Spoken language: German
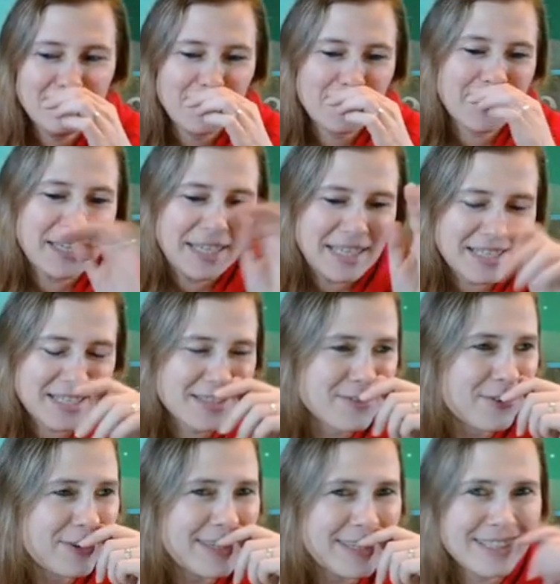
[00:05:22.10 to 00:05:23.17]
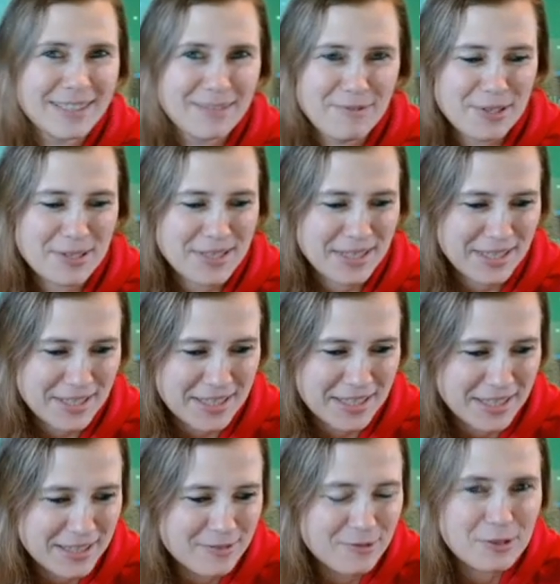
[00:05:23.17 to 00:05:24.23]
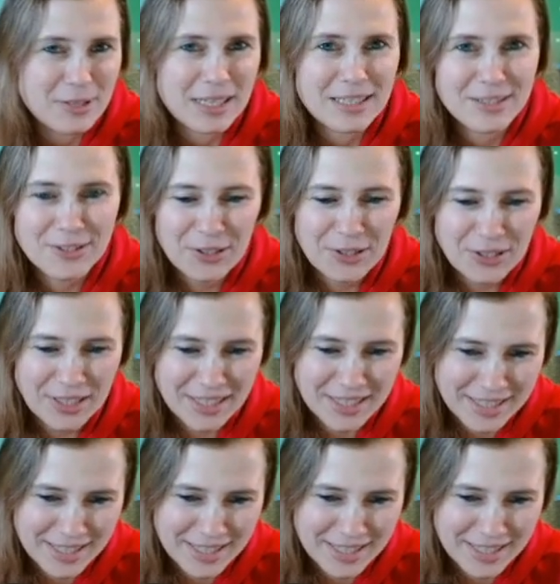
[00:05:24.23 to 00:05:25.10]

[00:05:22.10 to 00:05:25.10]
okay, der ist neu. Die Monstergeschichte wurde also noch nicht